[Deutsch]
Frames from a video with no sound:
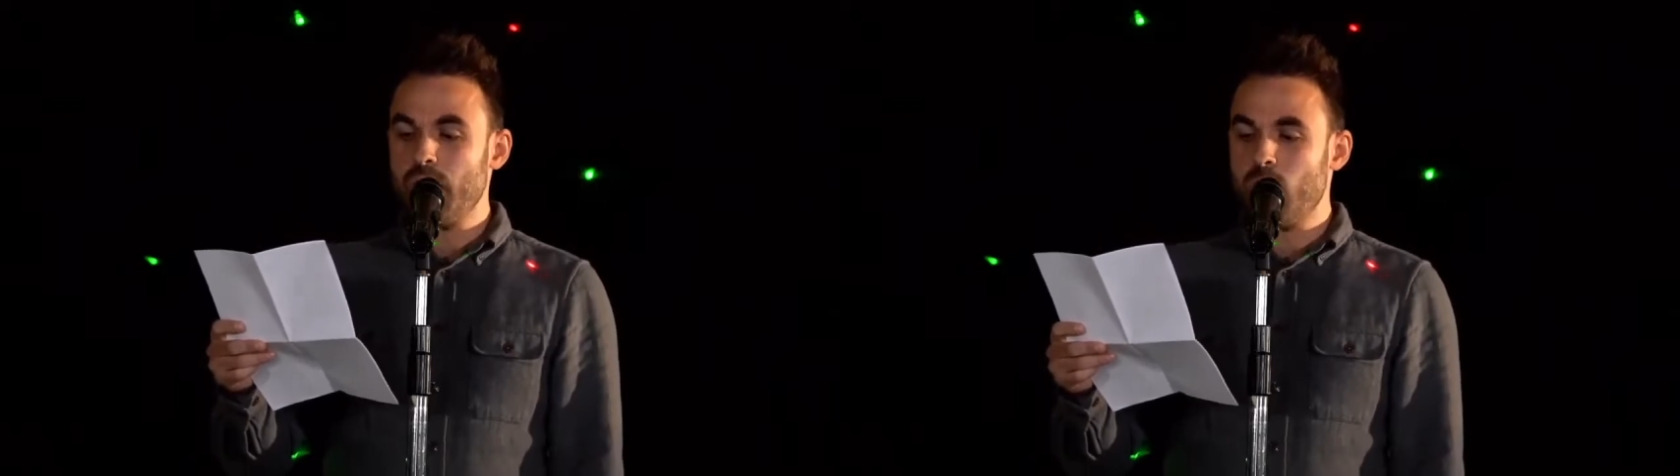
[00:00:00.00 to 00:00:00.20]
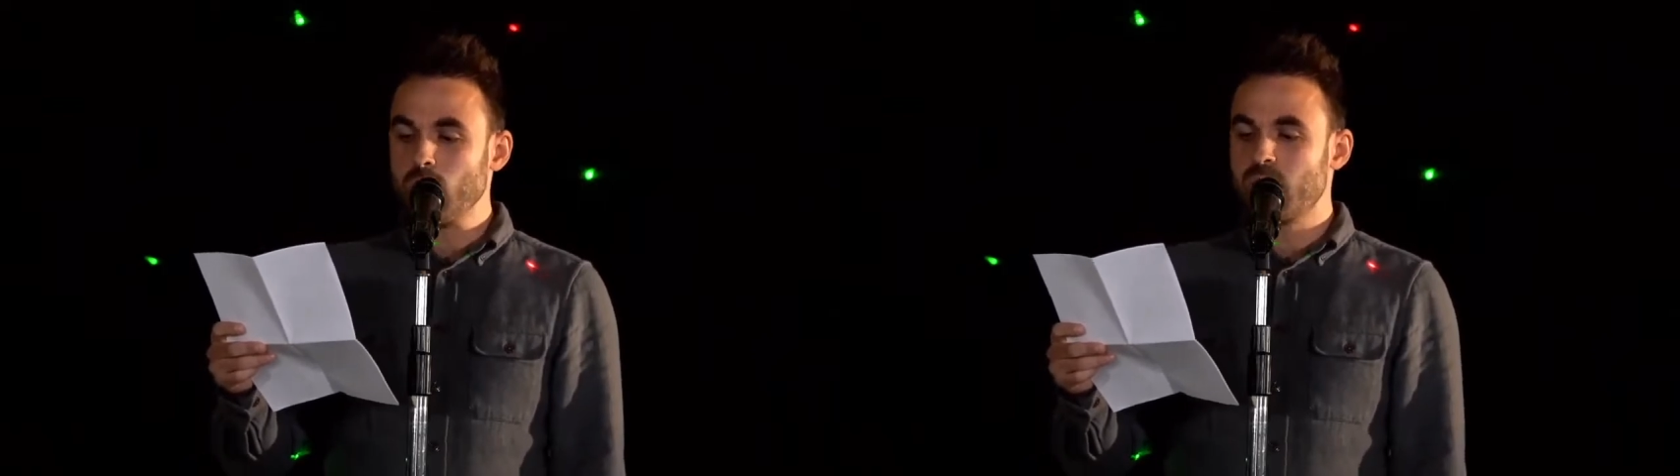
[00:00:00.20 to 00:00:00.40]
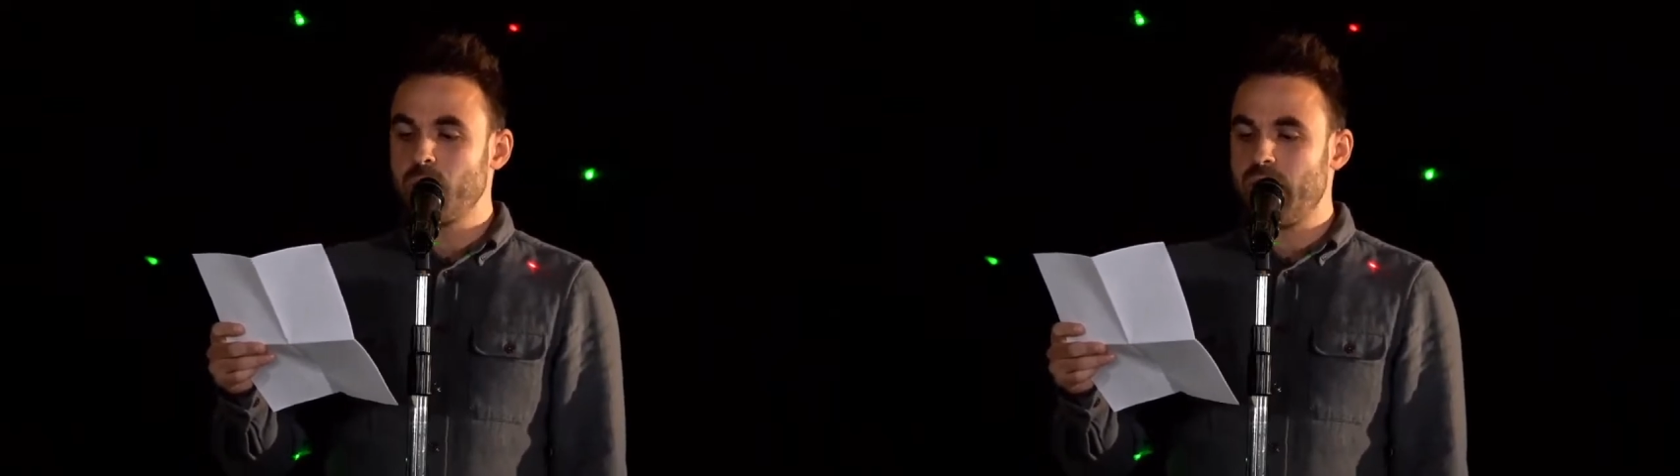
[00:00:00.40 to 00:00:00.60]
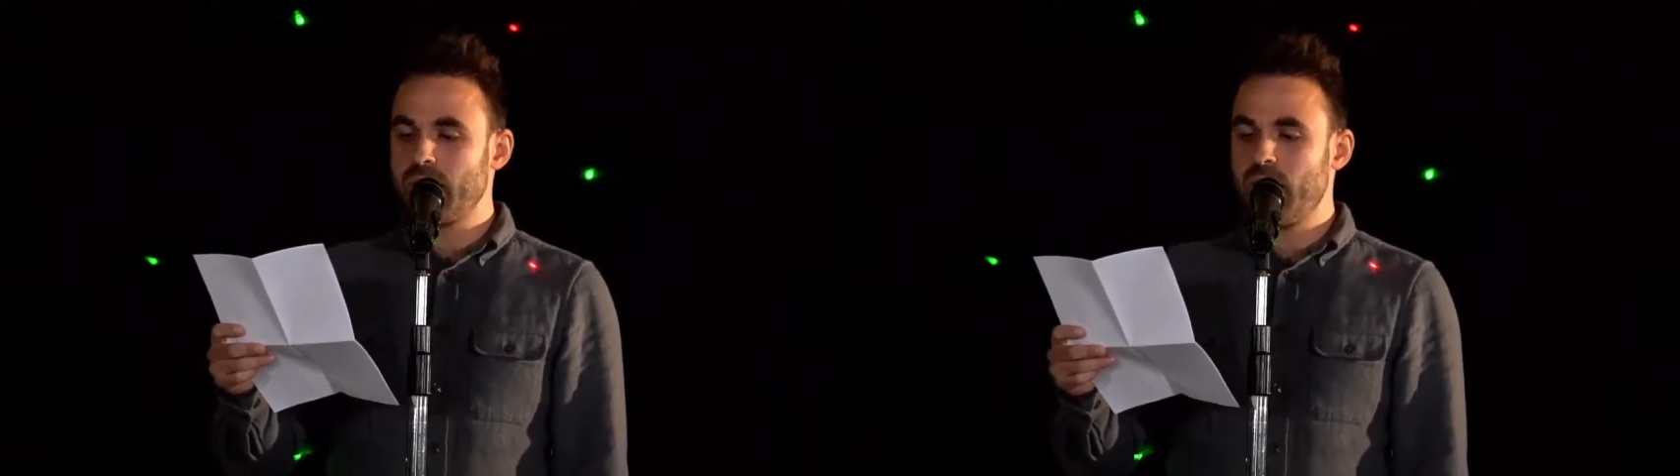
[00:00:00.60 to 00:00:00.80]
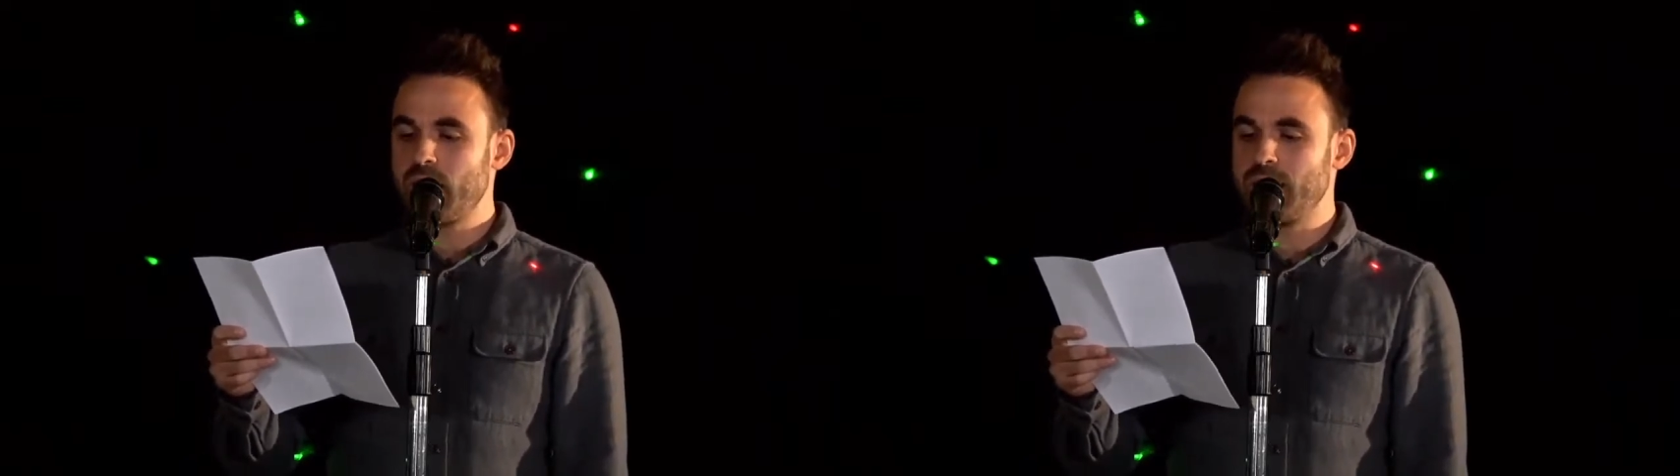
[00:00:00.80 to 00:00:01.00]
ausgeprägter
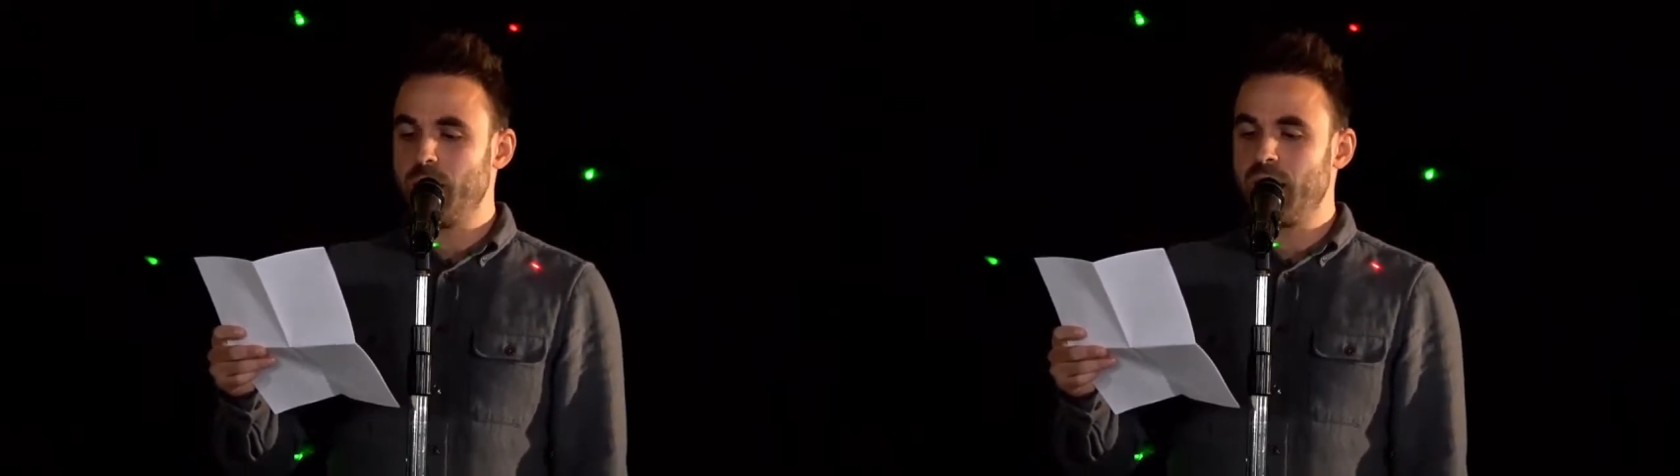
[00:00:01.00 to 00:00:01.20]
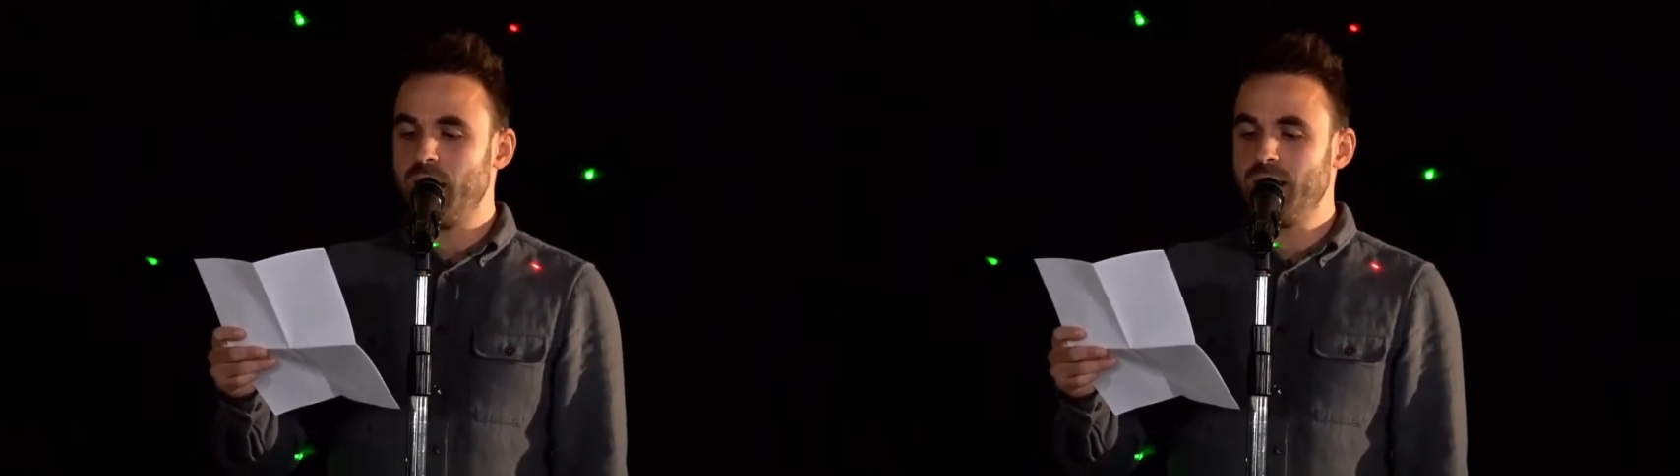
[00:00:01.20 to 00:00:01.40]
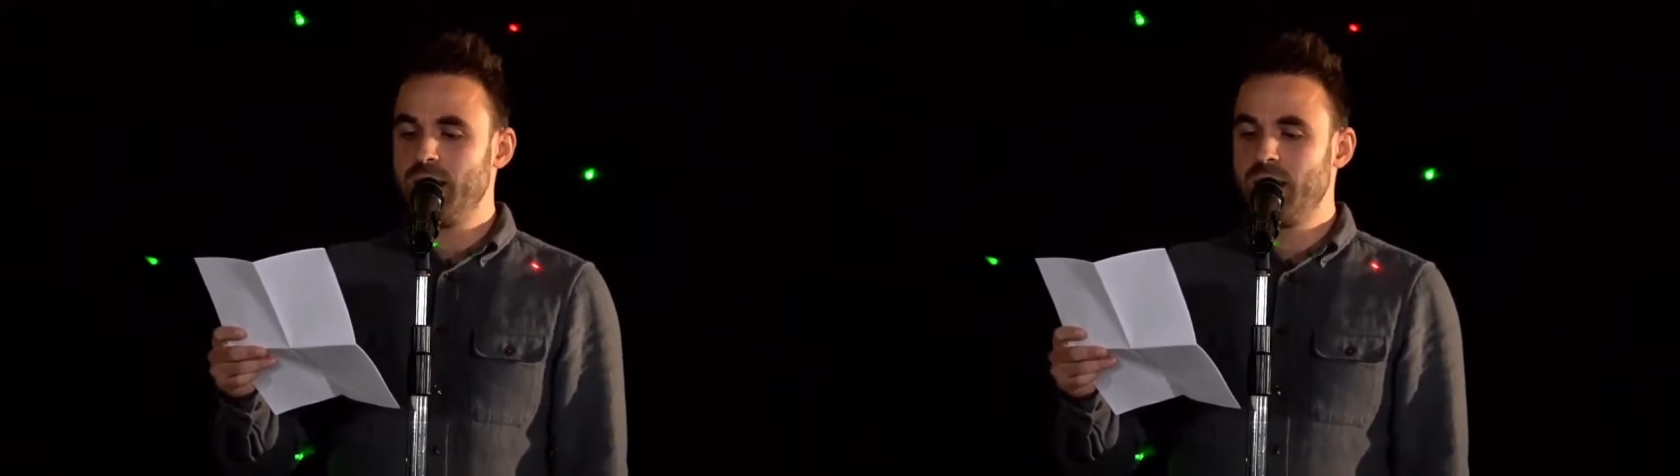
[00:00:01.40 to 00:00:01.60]
Achtsamkeit.